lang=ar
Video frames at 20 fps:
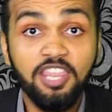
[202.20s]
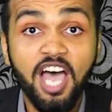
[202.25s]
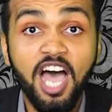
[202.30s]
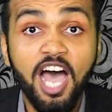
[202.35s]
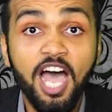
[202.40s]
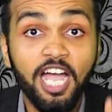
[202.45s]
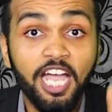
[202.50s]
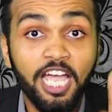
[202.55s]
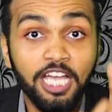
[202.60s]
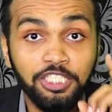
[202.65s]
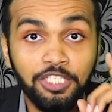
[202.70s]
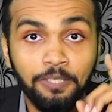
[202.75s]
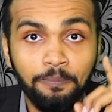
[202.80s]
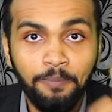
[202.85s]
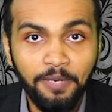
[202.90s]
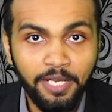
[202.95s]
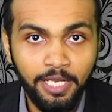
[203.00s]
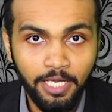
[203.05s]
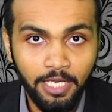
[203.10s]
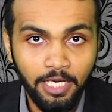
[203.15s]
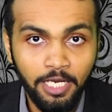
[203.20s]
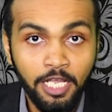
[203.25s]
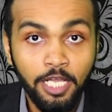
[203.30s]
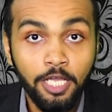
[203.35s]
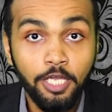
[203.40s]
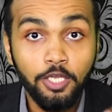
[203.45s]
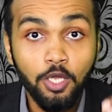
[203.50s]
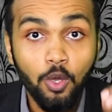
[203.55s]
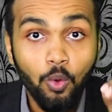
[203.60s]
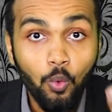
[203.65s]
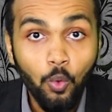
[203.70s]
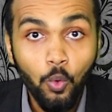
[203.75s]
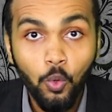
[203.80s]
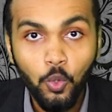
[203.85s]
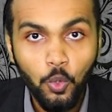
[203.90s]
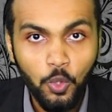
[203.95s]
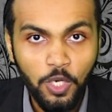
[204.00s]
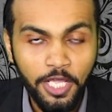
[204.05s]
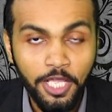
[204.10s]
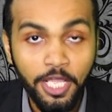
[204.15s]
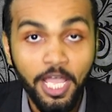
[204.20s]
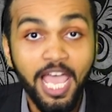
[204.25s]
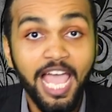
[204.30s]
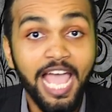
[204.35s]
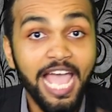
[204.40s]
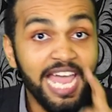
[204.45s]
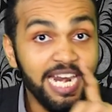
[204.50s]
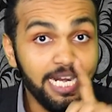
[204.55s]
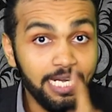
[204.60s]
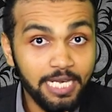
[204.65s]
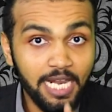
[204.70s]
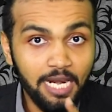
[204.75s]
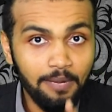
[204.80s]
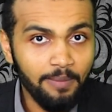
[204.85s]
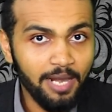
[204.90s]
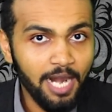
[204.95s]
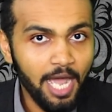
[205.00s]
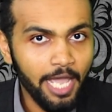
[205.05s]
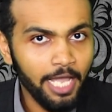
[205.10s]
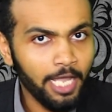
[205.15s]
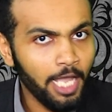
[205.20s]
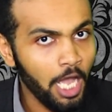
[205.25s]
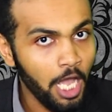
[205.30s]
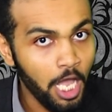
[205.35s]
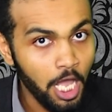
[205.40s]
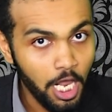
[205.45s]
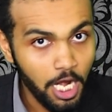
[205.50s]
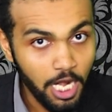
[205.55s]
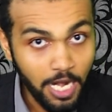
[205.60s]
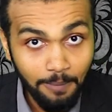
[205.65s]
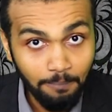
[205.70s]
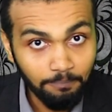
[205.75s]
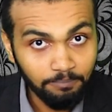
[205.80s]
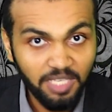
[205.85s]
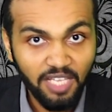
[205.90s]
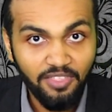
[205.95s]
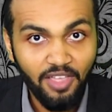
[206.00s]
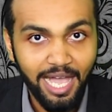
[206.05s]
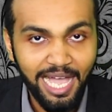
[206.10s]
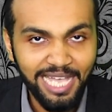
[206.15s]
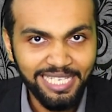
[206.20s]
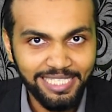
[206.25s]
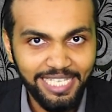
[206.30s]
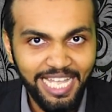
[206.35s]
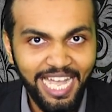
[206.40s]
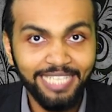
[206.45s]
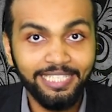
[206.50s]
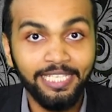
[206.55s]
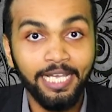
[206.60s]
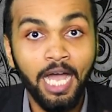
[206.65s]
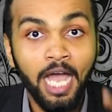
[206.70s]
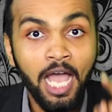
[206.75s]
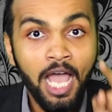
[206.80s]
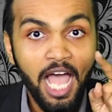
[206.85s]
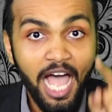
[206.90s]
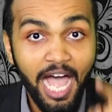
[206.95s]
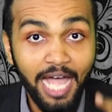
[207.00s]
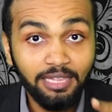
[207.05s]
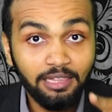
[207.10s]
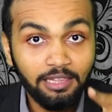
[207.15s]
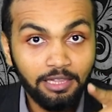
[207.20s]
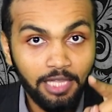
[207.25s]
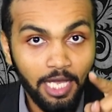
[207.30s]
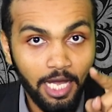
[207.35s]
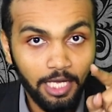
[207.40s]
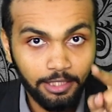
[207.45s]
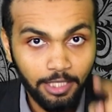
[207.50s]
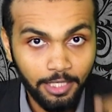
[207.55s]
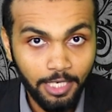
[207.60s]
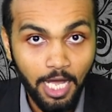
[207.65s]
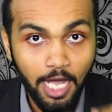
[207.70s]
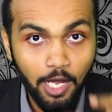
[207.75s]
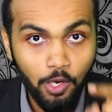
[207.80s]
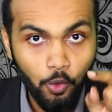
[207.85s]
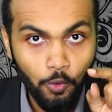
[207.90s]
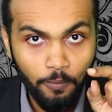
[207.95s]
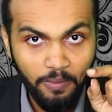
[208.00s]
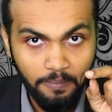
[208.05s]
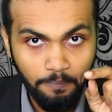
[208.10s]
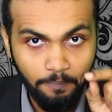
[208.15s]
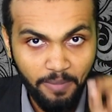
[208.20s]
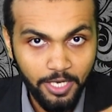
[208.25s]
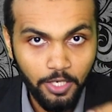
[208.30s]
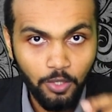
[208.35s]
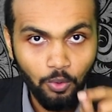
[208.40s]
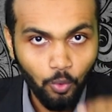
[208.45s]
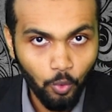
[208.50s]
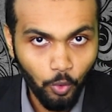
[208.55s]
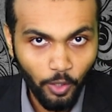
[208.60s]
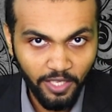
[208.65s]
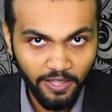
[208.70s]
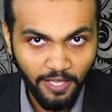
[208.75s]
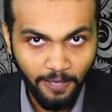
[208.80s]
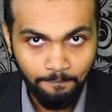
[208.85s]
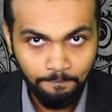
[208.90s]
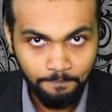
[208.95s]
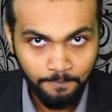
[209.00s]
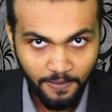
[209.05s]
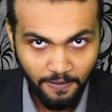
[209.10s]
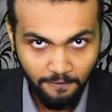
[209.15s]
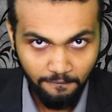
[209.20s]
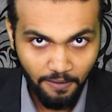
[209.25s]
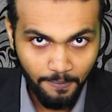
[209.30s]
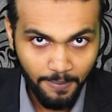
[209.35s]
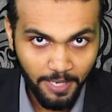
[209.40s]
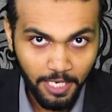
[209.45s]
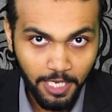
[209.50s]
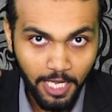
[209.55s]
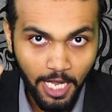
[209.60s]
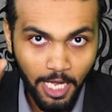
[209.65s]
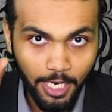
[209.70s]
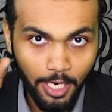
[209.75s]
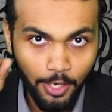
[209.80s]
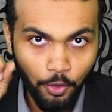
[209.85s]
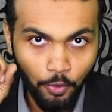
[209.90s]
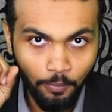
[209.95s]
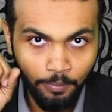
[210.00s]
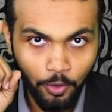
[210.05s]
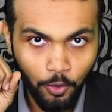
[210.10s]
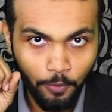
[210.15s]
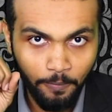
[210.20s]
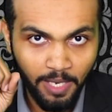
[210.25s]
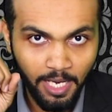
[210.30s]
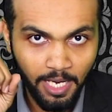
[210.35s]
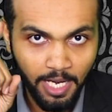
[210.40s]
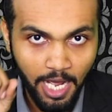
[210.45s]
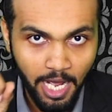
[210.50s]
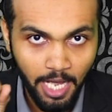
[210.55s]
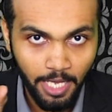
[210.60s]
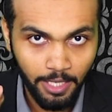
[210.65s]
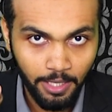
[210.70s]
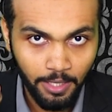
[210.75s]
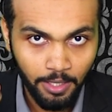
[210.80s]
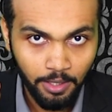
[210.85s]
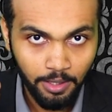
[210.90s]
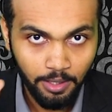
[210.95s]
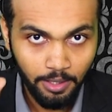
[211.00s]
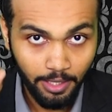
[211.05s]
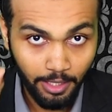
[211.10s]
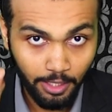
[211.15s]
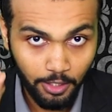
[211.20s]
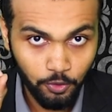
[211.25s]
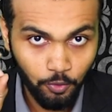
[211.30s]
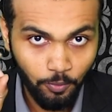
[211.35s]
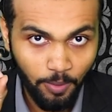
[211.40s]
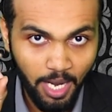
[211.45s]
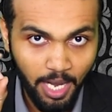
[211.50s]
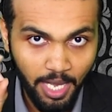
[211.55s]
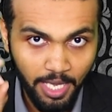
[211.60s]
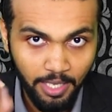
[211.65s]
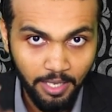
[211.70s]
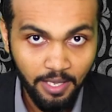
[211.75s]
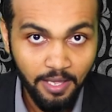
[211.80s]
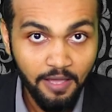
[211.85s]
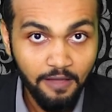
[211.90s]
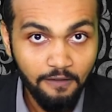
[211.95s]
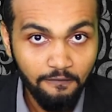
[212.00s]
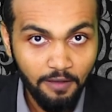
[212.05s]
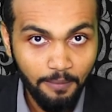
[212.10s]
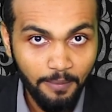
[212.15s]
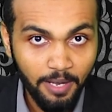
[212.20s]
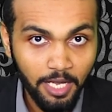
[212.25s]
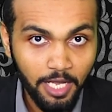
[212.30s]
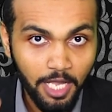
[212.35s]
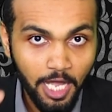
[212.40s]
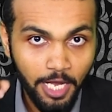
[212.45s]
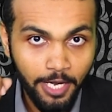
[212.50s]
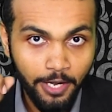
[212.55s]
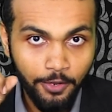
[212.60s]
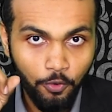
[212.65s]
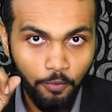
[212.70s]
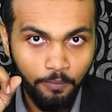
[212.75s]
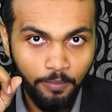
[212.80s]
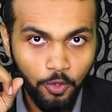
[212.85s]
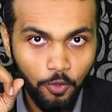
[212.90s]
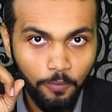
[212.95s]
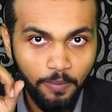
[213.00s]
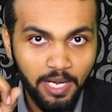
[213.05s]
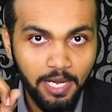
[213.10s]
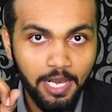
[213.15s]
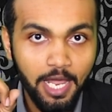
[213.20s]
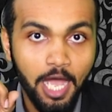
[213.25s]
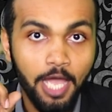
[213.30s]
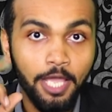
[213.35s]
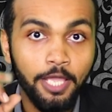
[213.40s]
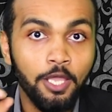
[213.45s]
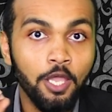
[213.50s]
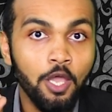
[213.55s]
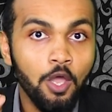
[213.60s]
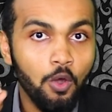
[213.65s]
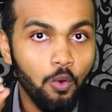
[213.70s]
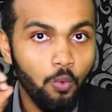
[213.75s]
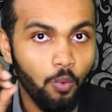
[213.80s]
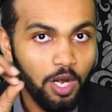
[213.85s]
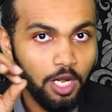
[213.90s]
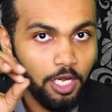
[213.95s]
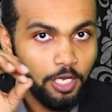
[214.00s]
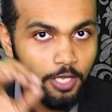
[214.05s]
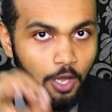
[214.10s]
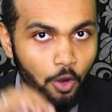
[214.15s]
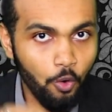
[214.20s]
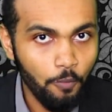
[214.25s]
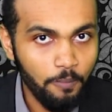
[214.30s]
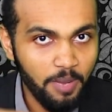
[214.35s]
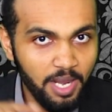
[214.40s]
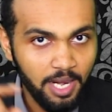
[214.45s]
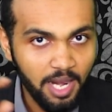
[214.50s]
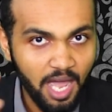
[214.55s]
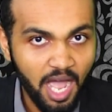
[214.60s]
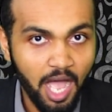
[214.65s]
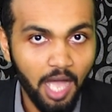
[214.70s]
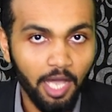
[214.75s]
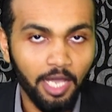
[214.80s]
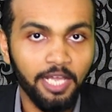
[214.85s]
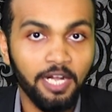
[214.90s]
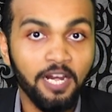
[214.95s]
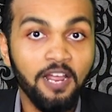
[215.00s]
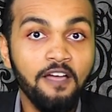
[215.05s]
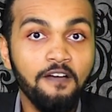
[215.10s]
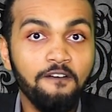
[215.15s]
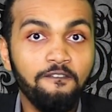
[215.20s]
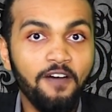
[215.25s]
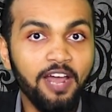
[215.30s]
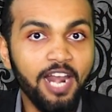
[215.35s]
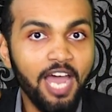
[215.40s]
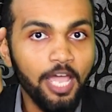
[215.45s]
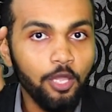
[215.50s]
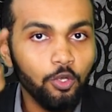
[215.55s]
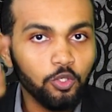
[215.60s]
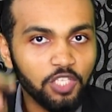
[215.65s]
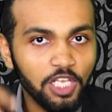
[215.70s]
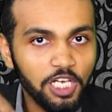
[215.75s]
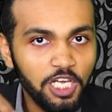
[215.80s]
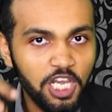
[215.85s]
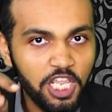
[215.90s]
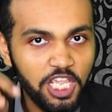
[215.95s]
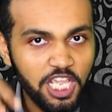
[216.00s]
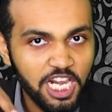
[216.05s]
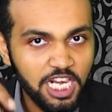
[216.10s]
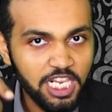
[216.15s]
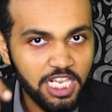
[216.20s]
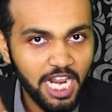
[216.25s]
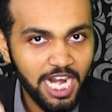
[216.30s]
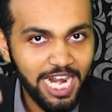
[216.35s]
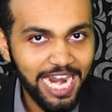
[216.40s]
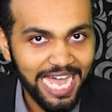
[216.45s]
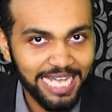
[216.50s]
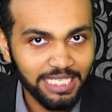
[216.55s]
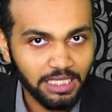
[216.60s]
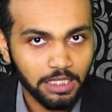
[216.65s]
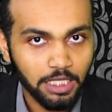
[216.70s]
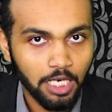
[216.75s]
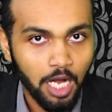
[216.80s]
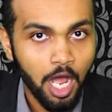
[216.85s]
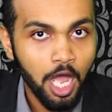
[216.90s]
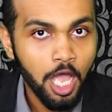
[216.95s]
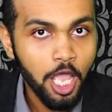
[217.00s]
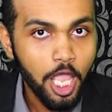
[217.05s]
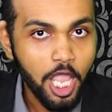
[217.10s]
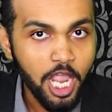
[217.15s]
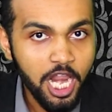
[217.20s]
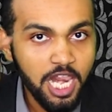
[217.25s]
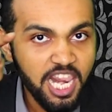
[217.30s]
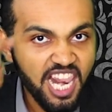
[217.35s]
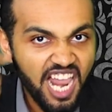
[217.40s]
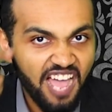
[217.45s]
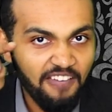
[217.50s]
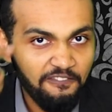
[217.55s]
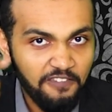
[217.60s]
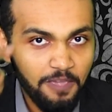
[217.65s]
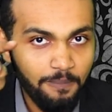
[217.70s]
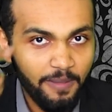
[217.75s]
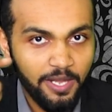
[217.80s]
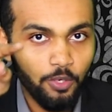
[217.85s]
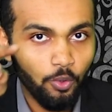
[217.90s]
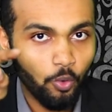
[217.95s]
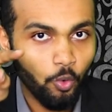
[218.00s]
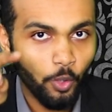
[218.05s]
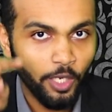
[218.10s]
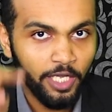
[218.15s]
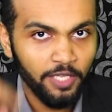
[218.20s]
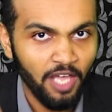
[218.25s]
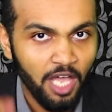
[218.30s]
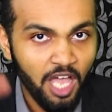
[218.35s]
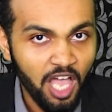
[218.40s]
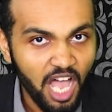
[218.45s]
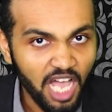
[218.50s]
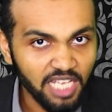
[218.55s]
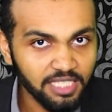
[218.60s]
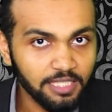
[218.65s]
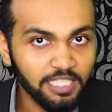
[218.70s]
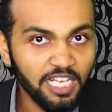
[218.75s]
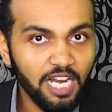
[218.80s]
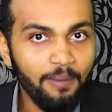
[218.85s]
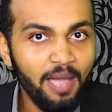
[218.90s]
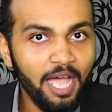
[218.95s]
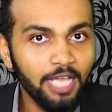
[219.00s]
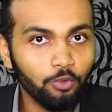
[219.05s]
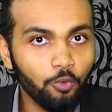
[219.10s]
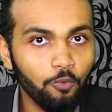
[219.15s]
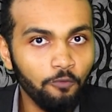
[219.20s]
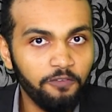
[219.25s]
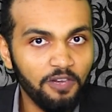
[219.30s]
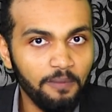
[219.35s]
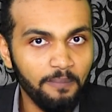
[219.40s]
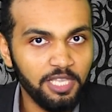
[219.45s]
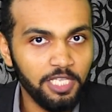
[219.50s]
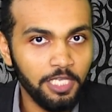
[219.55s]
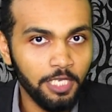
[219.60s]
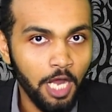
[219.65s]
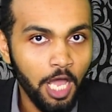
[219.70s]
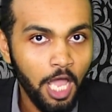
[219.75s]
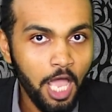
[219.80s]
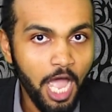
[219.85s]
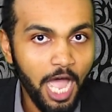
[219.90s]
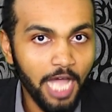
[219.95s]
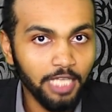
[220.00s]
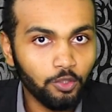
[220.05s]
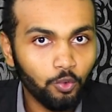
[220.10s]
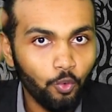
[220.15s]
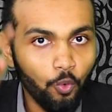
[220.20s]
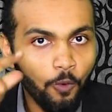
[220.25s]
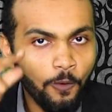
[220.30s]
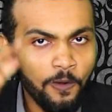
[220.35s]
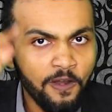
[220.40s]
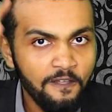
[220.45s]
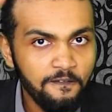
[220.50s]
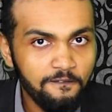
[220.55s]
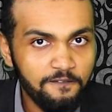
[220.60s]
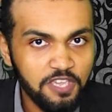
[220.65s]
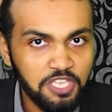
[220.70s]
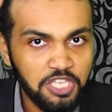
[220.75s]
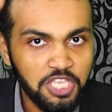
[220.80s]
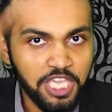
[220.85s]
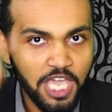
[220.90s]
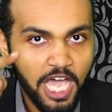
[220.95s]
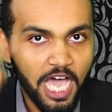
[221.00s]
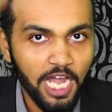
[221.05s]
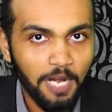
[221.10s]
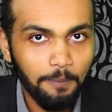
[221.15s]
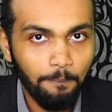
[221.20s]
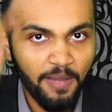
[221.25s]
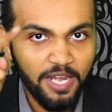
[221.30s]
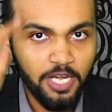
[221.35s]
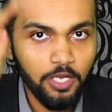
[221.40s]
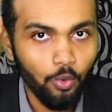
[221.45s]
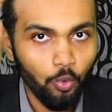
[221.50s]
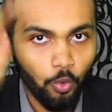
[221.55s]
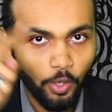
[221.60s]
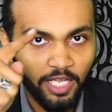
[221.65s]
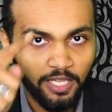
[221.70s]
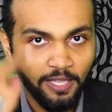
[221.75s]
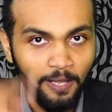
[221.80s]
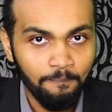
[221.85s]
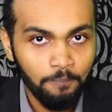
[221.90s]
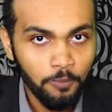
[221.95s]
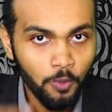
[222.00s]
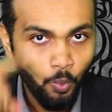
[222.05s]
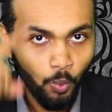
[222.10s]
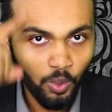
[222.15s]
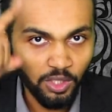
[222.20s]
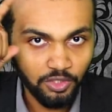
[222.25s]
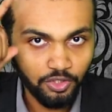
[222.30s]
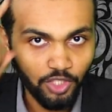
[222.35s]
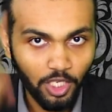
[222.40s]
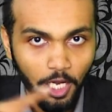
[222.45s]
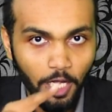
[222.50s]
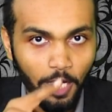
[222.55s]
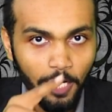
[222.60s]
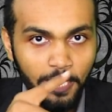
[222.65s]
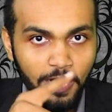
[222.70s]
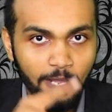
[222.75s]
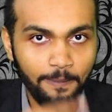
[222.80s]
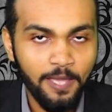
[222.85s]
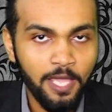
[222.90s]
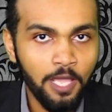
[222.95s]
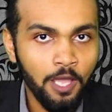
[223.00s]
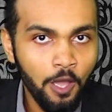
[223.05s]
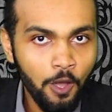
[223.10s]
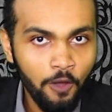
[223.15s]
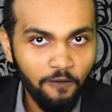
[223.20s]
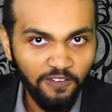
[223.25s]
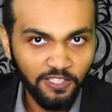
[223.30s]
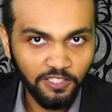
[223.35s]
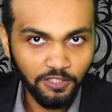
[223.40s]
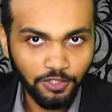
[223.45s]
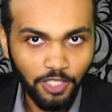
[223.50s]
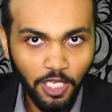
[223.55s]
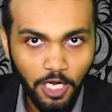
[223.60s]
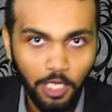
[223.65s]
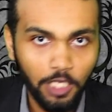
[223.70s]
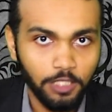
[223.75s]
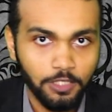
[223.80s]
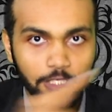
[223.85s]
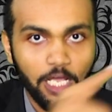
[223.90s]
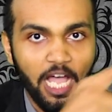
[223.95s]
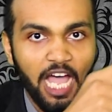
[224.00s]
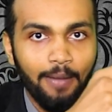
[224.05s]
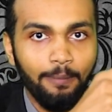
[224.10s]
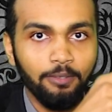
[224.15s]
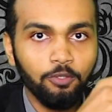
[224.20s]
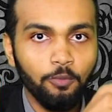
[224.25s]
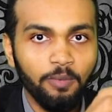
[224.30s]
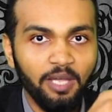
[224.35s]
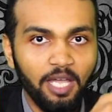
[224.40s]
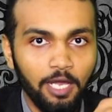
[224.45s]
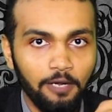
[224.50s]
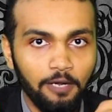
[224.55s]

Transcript: ذاك جبريل يقول لي أن إن الملائكة لم تضع أسلحتها حتى تنالوا من بني قريظة فمن كان يؤمن بالله ركزوا معي فمن كان يؤمن بالله واليوم الآخر فلا يصلين العصر إلا في بني قريظة الصلاة ما حتكون في المدينة حتكون في ديار بني قريظة وانطلق النبي فانطلق الصحابة من